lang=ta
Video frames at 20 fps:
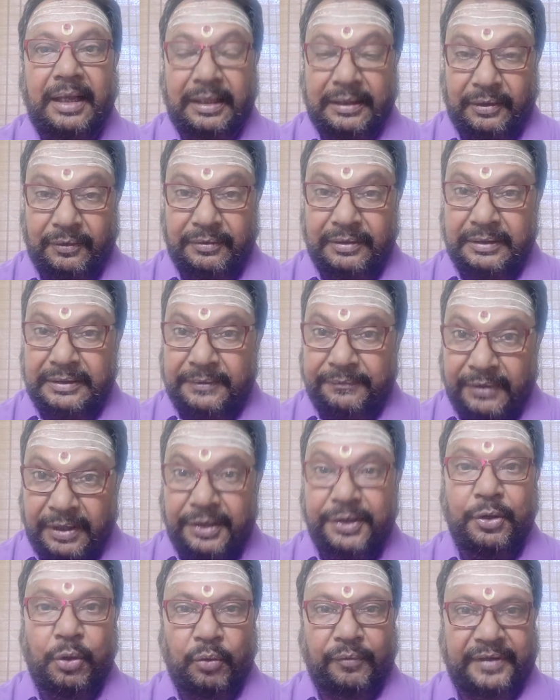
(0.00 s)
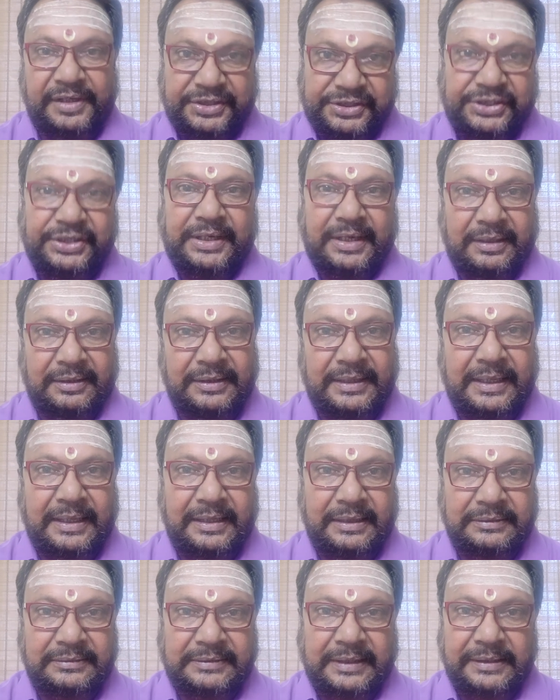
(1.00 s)
அதாவது அந்த வீடியோ வருஷனை
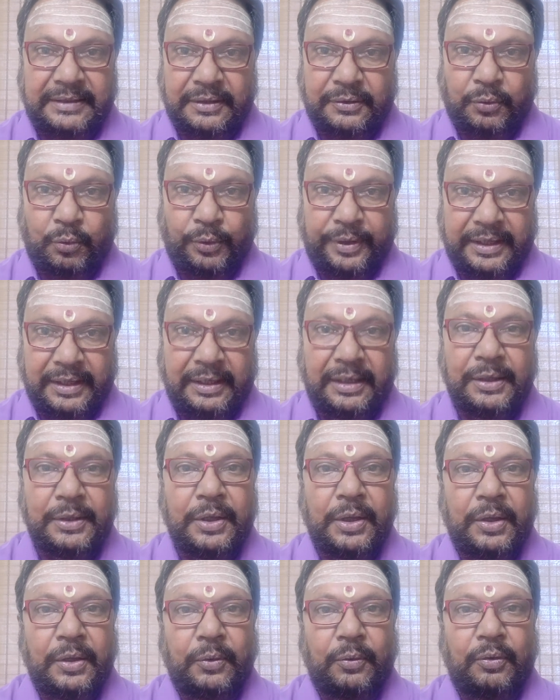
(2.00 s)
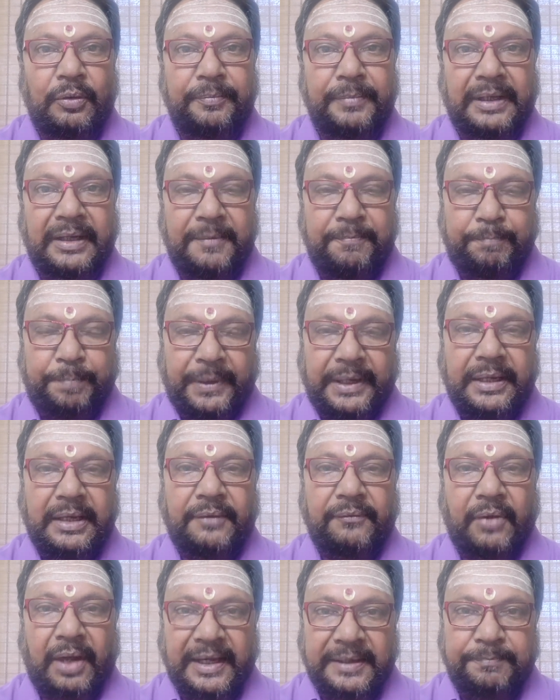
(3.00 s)
டைரக்ட் செய்யக்கூடிய ஒரு மிகப்பெரிய
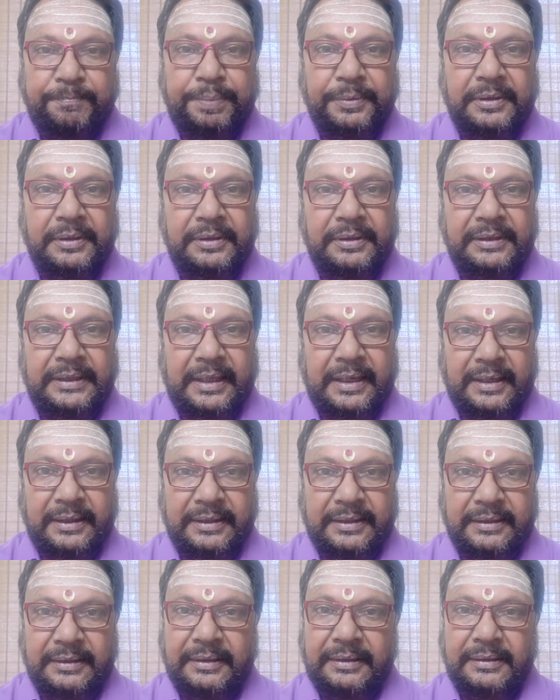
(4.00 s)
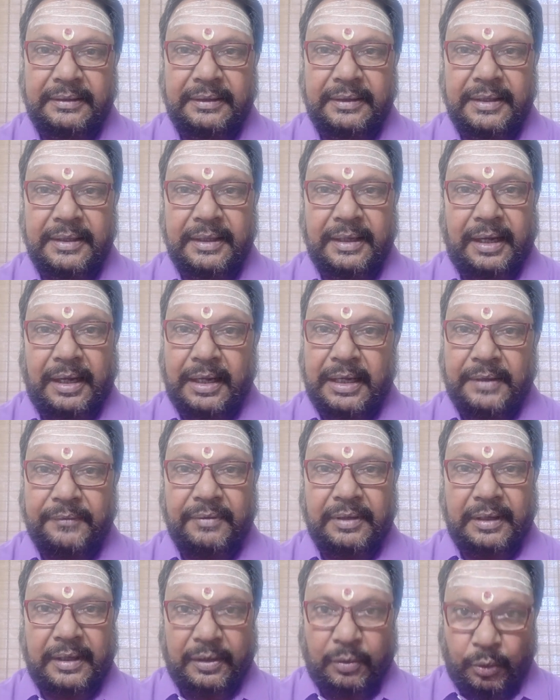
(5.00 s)
வாய்ப்பு எனக்கு
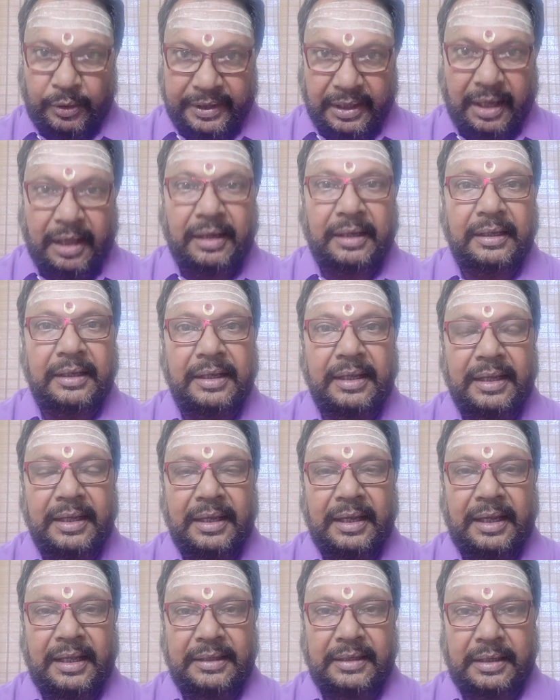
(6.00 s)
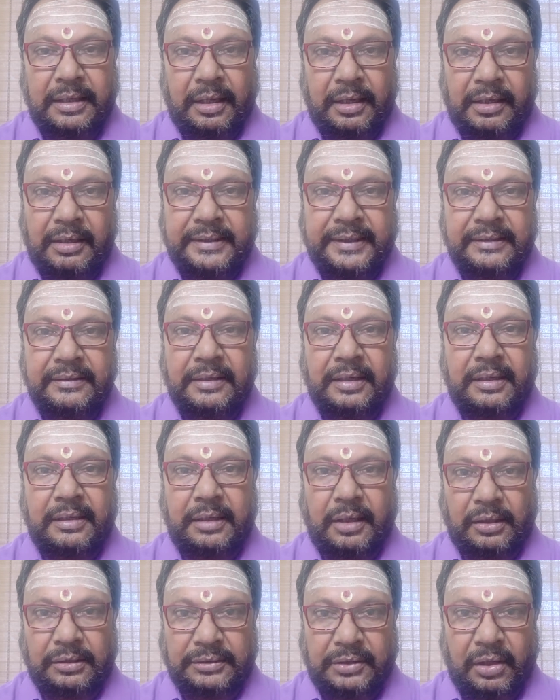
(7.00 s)
ஆண்டவன் அருளினார் அது கலாகேந்திரா
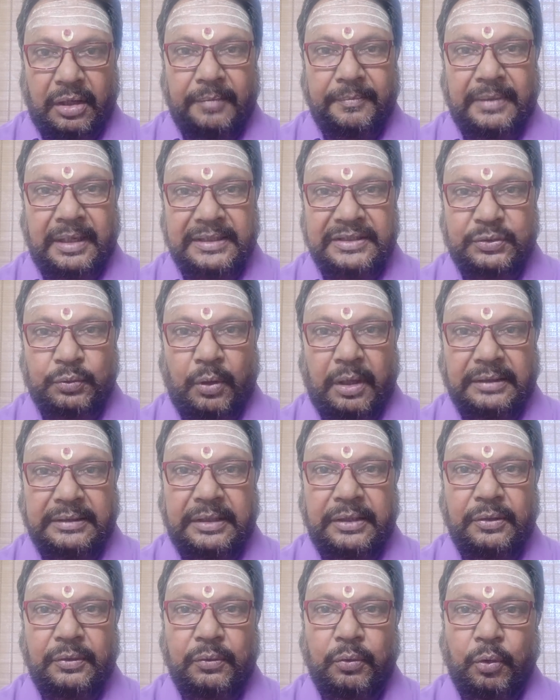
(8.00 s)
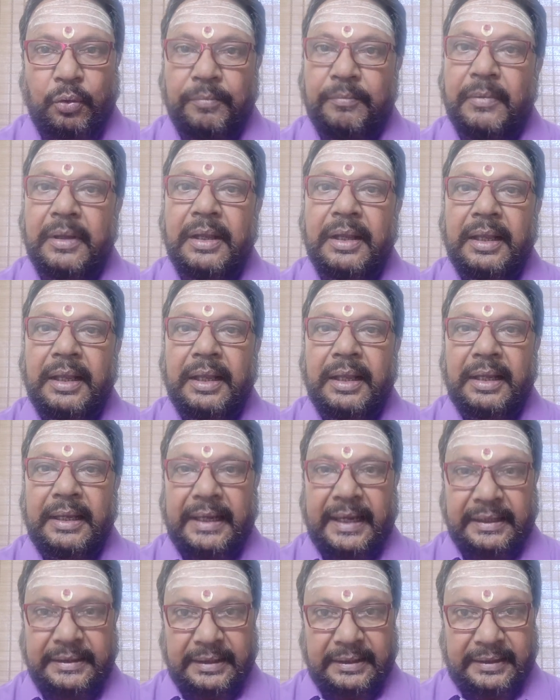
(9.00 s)
டாட் காம் அண்ட் சுவாதி ஹோம்
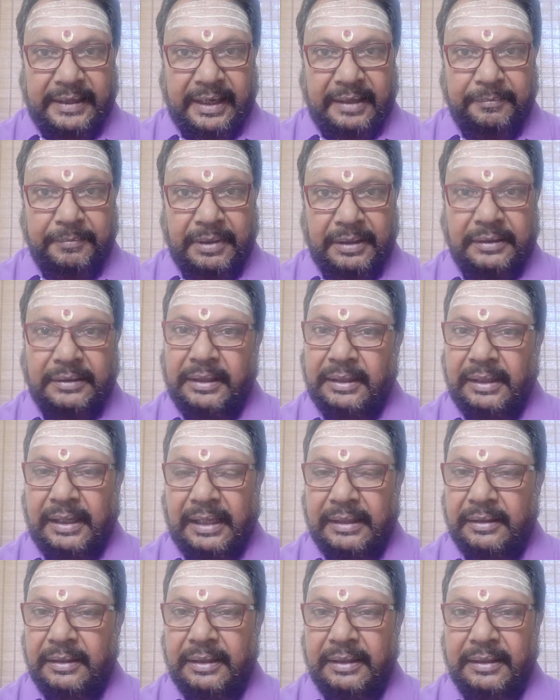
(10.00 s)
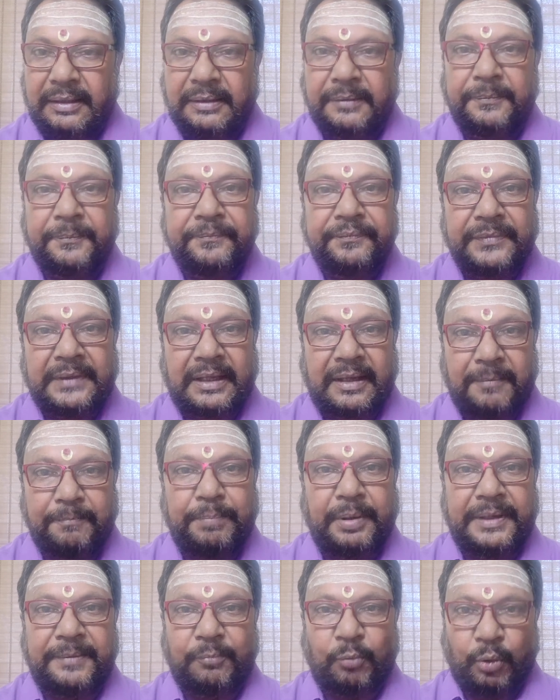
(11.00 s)
என்டர்டெயின்மெண்ட் அந்த
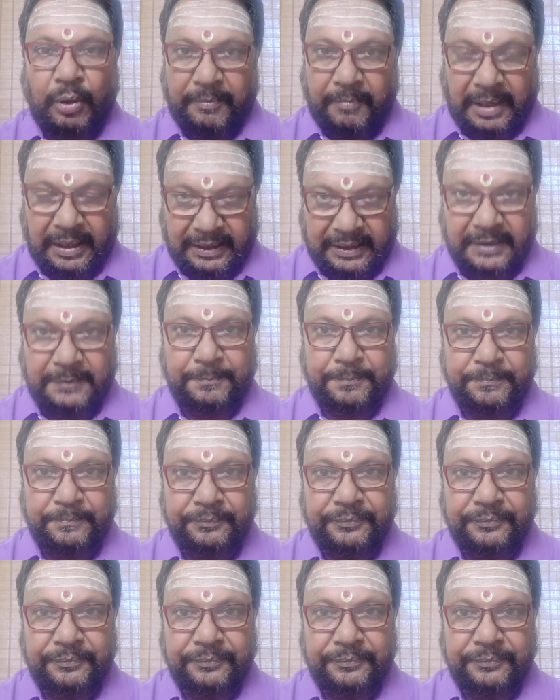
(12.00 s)
கம்பெனி மூலமாக